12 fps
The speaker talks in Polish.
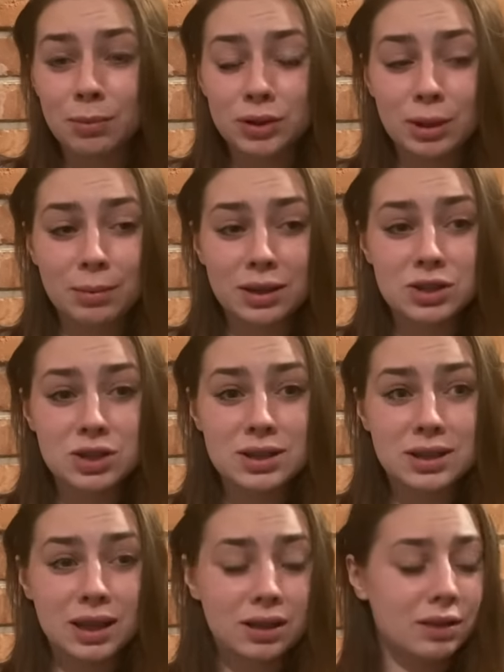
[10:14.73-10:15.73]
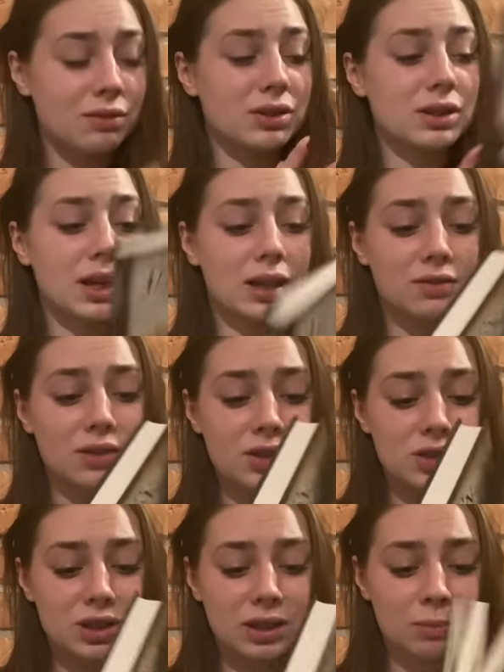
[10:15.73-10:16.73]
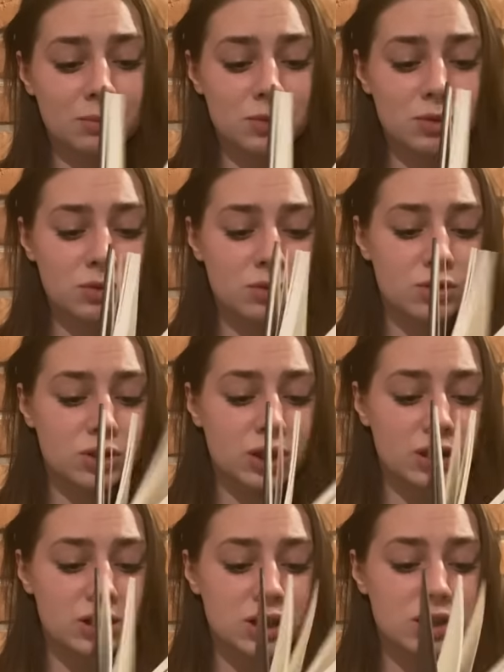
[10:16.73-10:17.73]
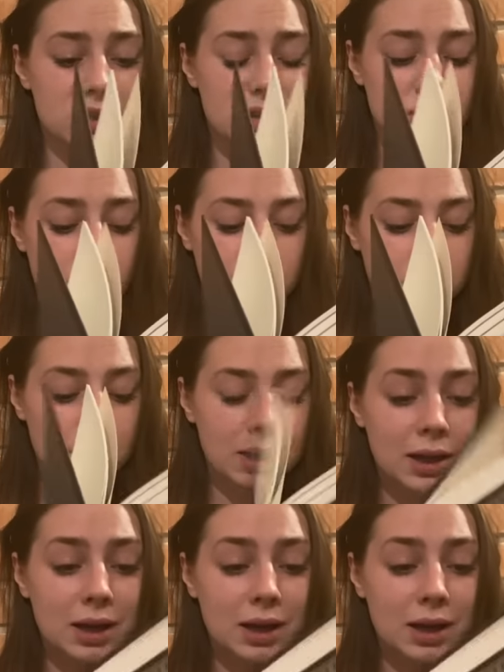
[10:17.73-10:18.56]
bo ona ma 300, nawet nie, 200 tam 40 stron,